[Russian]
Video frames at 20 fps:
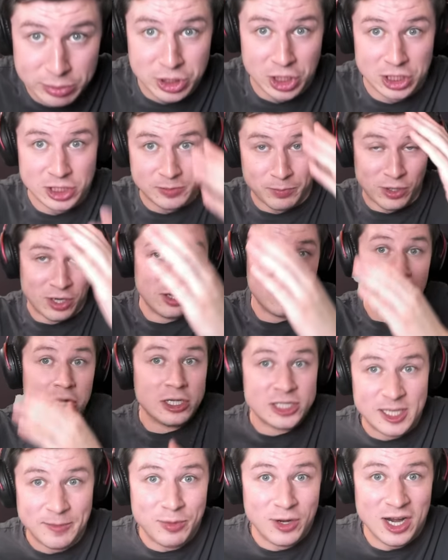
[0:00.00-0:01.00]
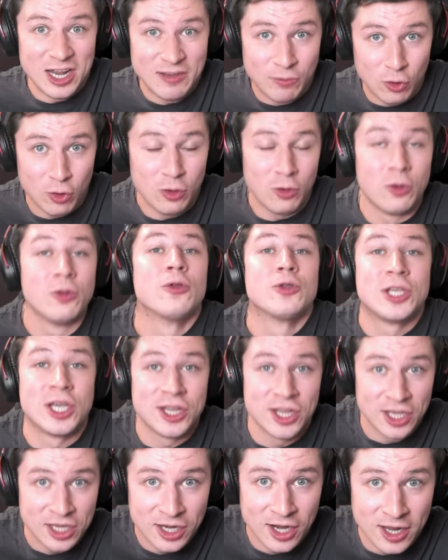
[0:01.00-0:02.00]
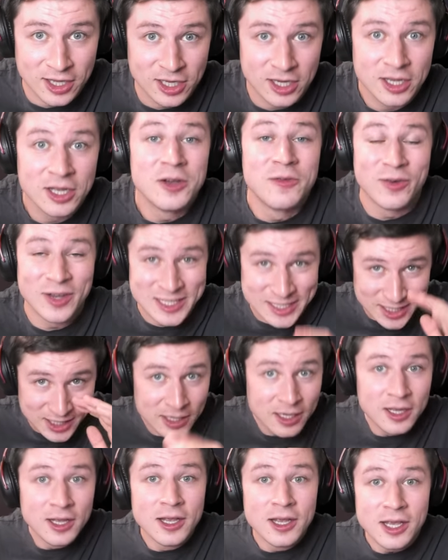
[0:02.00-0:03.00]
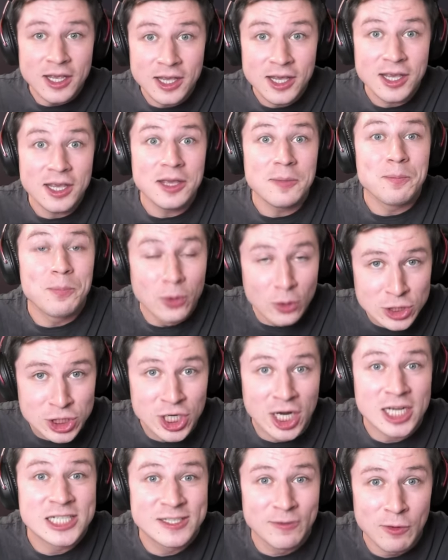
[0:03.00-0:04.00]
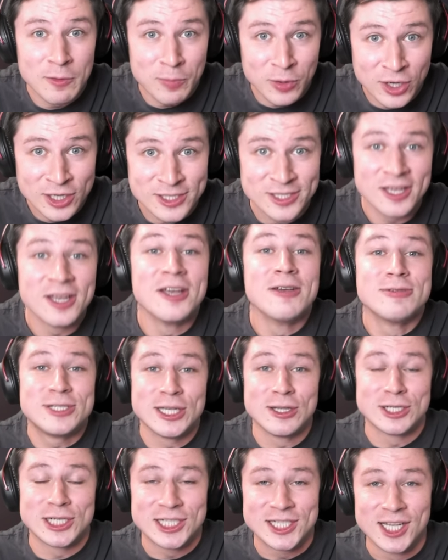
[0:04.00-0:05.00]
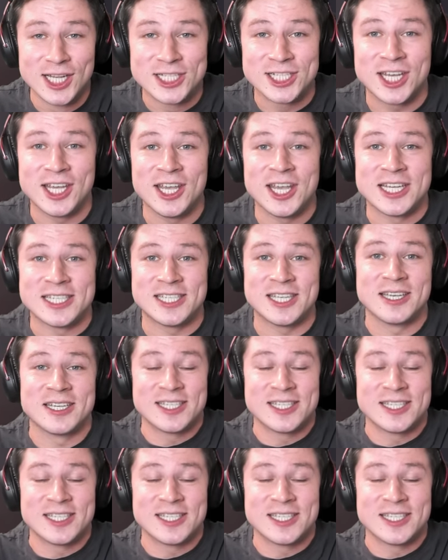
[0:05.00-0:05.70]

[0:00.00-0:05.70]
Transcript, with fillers: сейчас, брат. Забирай его, он у тебя на экране, вводи и получай свой приз. Все нужные ссылочки есть